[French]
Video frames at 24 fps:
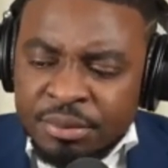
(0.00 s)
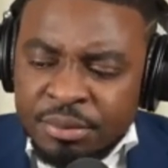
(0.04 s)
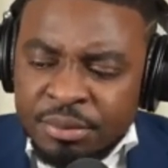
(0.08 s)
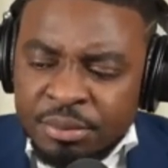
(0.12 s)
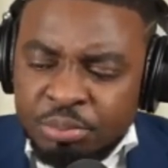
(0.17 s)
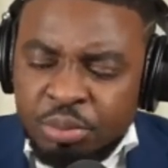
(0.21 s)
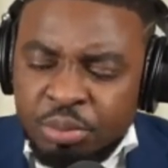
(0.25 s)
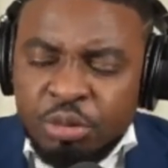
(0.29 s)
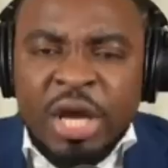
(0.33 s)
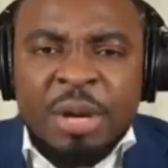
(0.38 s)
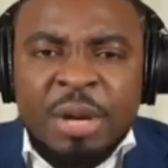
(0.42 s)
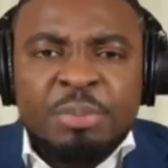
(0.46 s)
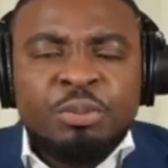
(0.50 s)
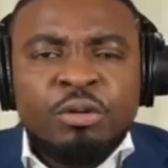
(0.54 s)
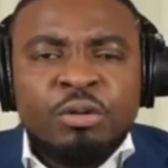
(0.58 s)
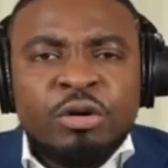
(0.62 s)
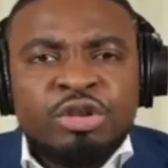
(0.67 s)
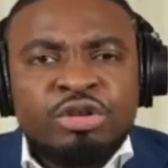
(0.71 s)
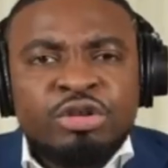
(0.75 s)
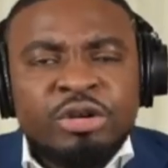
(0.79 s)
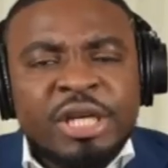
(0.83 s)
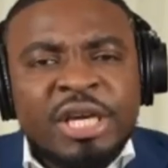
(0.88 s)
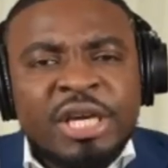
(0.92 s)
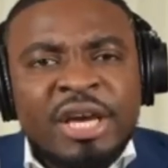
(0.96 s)
pour un
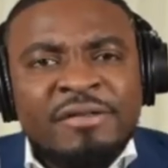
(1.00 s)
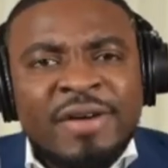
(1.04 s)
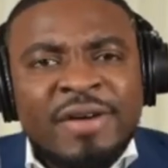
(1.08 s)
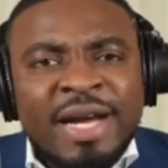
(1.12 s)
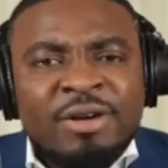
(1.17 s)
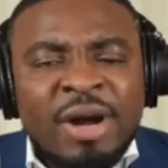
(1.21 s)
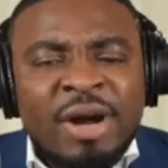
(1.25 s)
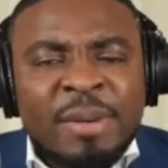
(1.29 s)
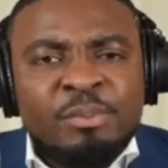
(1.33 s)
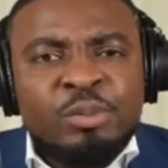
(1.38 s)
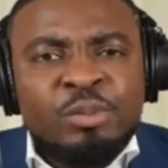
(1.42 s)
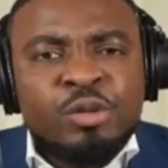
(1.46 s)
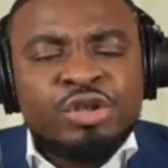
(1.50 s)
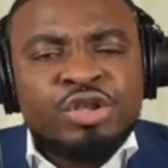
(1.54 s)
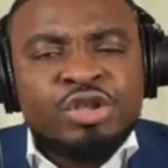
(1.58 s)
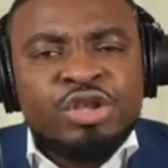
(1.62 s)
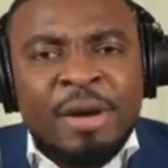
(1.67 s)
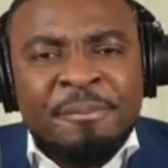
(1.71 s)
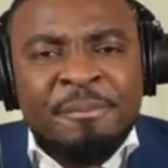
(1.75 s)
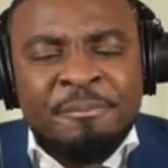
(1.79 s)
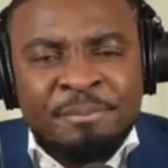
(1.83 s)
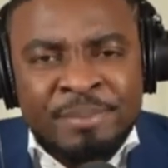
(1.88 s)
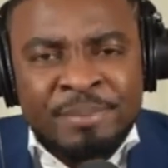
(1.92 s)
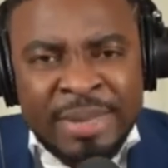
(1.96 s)
produit qui évalue à
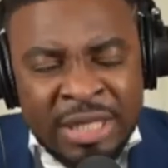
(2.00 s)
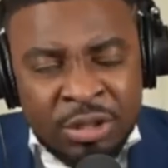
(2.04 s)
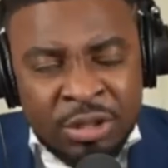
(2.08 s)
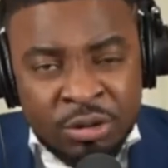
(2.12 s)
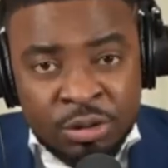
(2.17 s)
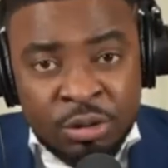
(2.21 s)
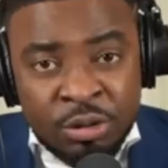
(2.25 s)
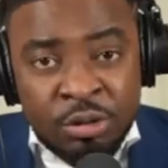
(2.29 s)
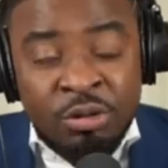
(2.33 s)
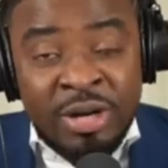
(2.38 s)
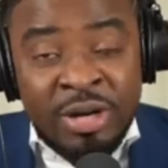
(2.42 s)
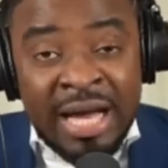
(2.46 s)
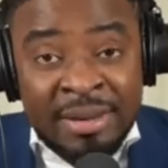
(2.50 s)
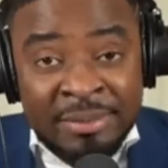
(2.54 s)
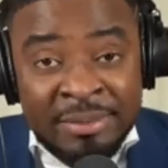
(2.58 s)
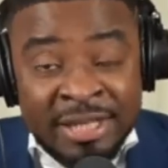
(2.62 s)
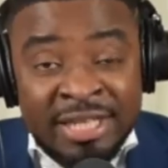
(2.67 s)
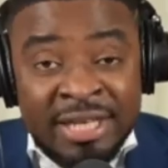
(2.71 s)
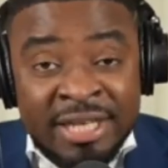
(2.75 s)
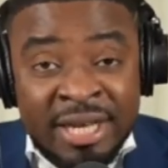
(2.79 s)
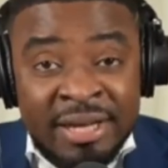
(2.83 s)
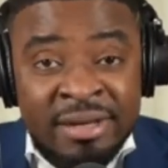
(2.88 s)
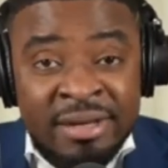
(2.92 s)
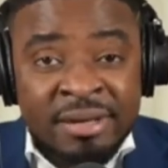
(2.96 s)
plusieurs millions de dollars
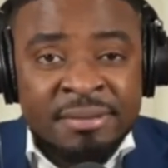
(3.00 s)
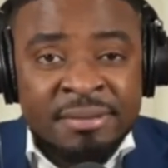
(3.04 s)
américains?